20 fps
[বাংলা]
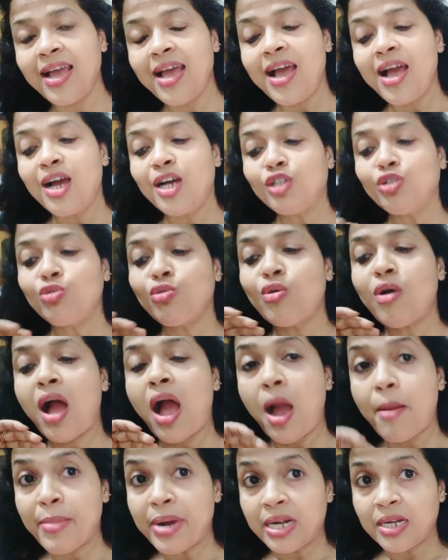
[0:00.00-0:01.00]
তো
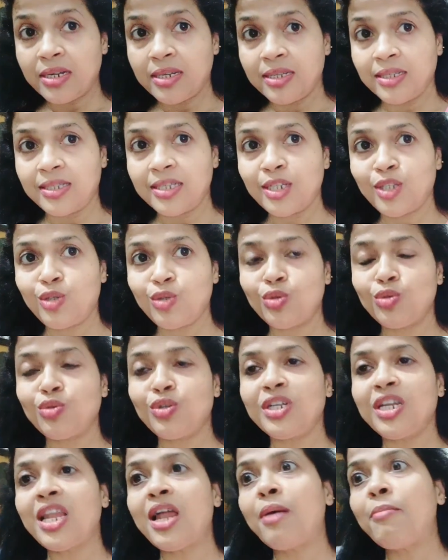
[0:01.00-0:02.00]
আমার নিজের জন্য
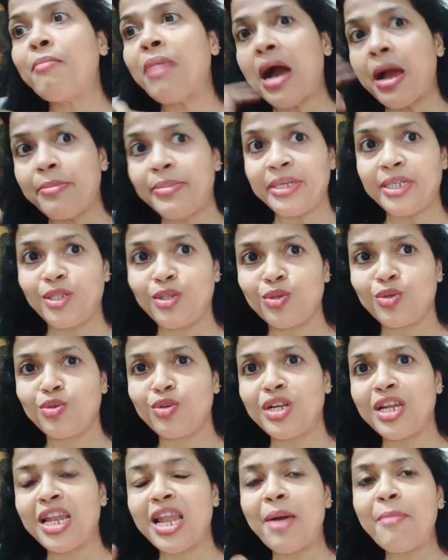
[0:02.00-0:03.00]
নিলাম ভাবের জন্য
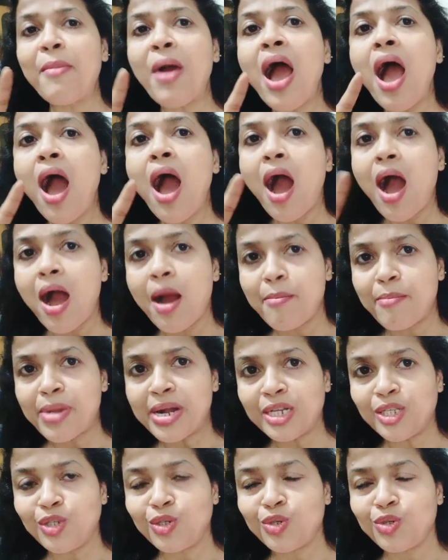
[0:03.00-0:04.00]
নিলাম আমার
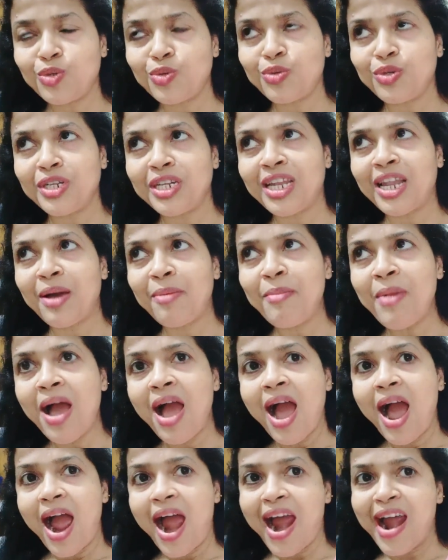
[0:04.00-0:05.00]
জন্য নিলাম
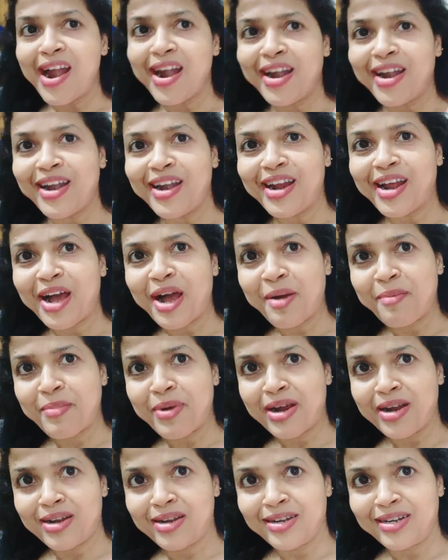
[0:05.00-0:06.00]
আর
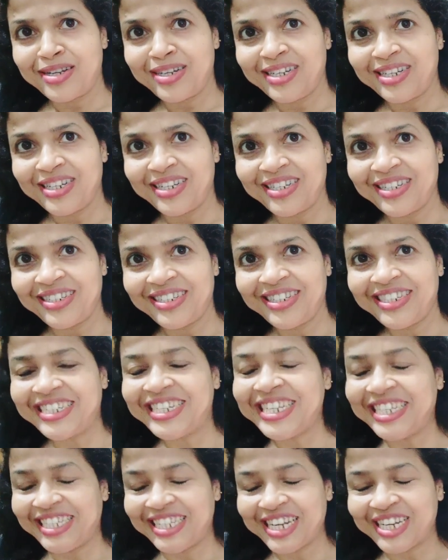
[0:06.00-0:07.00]
আমার
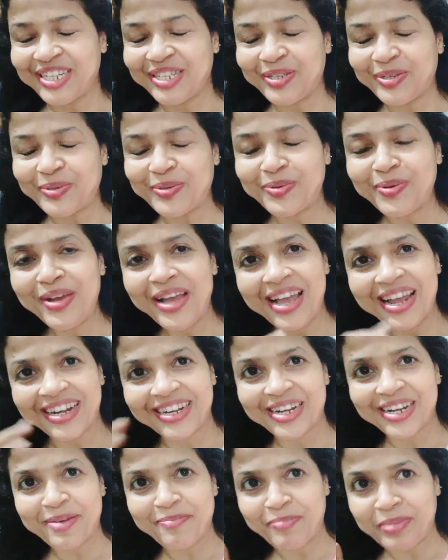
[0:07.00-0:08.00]
টিচারের জন্য একটা
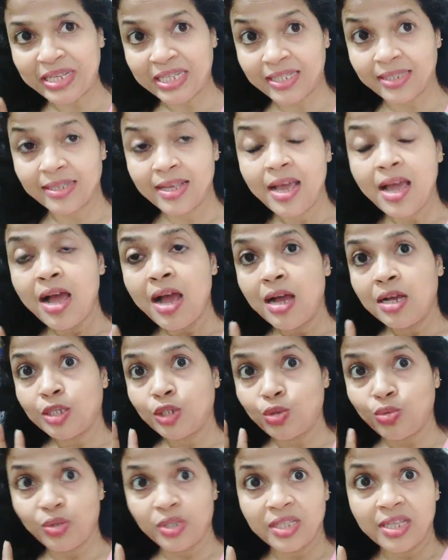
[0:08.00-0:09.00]
পিস
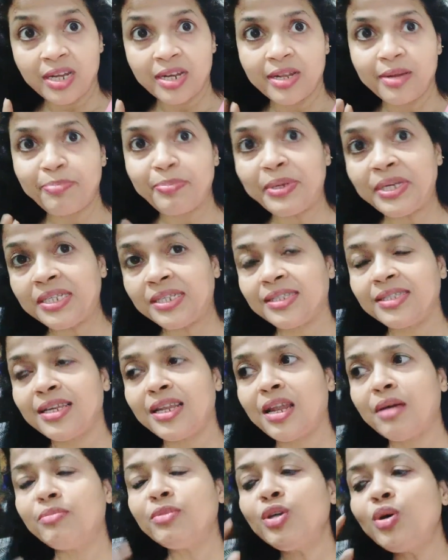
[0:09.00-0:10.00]
চুড়িদারের পিস নিলাম
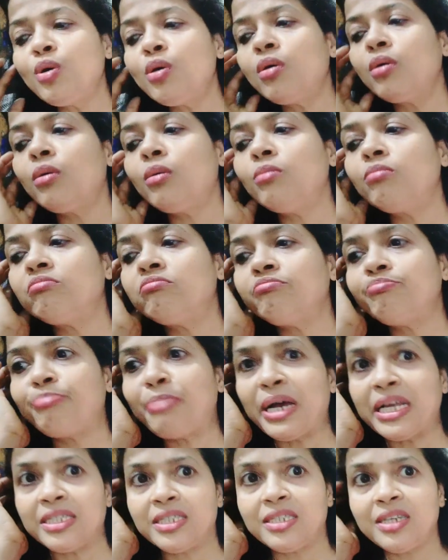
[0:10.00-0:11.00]
তো
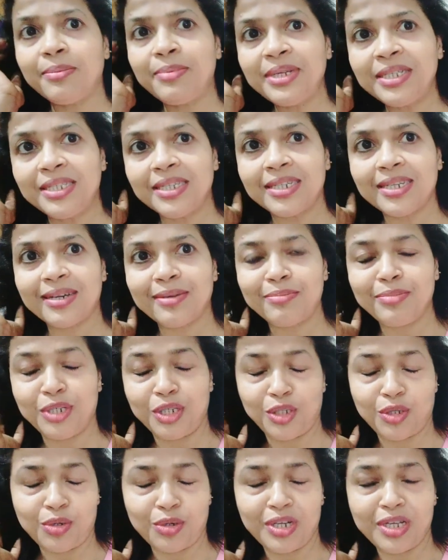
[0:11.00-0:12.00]
পাঞ্জাবে যেটা
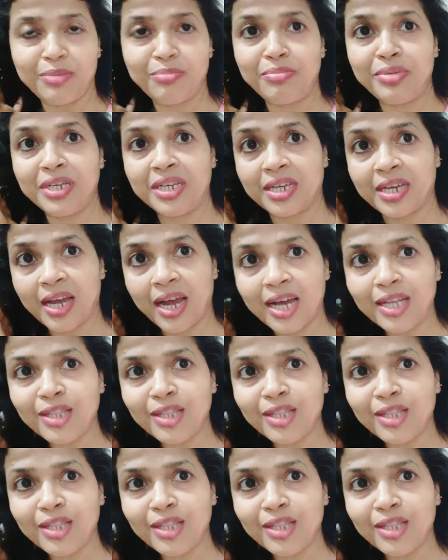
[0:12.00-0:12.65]
ভীষণই বিখ্যাত